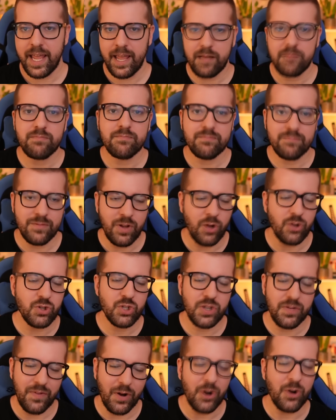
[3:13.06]
che no,
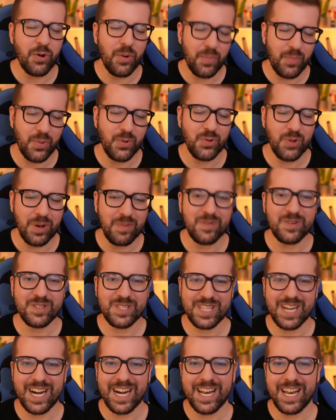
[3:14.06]
ci vanno appunto a
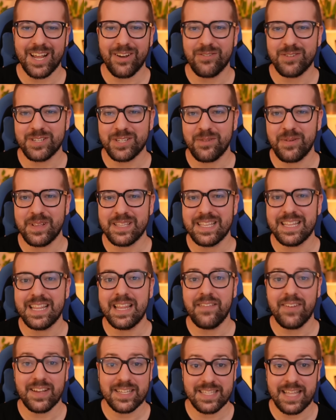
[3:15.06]
mostrare le conseguenze
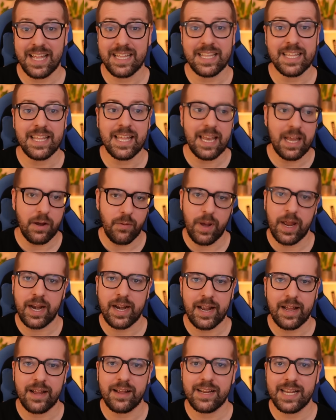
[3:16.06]
devastanti della
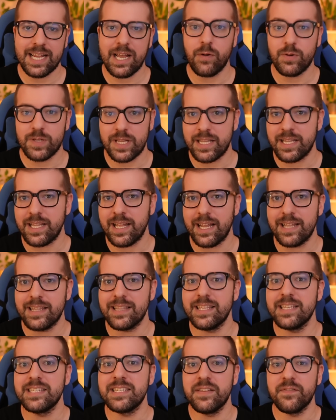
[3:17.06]
guerra causata dalla
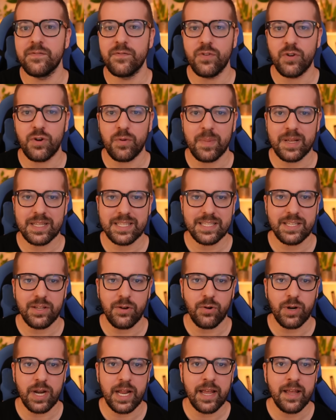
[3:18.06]

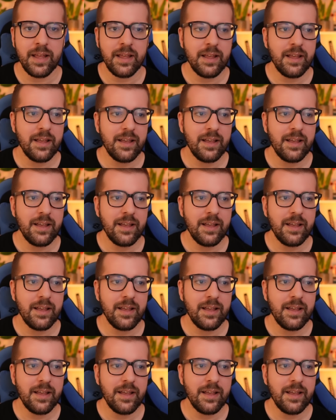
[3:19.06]
disinformazione,